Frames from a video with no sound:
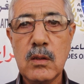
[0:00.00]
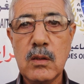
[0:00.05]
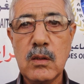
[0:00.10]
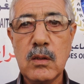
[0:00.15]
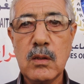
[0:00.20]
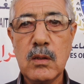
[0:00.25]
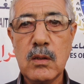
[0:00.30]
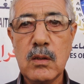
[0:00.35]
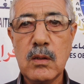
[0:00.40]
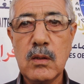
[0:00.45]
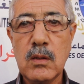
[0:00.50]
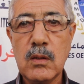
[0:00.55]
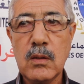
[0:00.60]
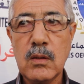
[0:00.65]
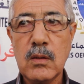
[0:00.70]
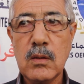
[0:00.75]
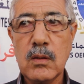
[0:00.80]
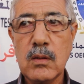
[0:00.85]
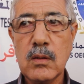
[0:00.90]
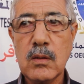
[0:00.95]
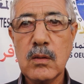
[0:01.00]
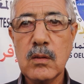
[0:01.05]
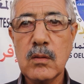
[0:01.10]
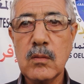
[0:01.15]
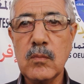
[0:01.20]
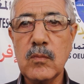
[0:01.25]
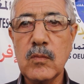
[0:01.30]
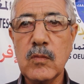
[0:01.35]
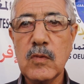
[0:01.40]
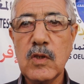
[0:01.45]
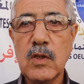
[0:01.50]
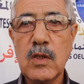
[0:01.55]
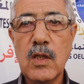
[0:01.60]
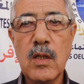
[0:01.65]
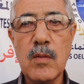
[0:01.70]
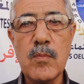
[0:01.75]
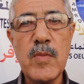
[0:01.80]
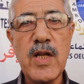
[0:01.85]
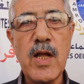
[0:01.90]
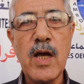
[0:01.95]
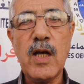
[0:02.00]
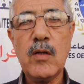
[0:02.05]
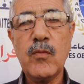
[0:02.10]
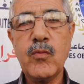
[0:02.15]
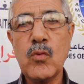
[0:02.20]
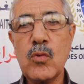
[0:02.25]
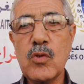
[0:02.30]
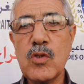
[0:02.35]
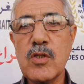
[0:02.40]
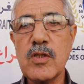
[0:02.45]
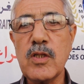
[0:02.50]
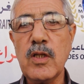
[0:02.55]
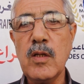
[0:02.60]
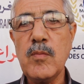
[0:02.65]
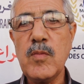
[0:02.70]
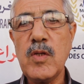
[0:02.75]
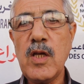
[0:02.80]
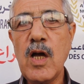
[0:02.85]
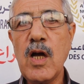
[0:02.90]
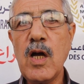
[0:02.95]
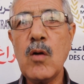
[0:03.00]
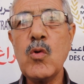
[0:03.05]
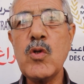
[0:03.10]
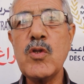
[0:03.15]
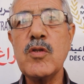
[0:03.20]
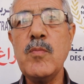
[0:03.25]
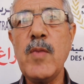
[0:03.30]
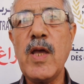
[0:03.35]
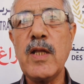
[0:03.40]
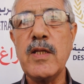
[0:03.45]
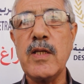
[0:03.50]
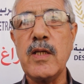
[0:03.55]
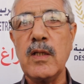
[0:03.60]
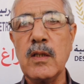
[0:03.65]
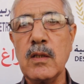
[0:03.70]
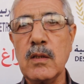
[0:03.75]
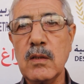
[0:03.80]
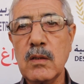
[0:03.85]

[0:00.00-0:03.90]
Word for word: شحال من عام وانتم ساكنين هنا من 1980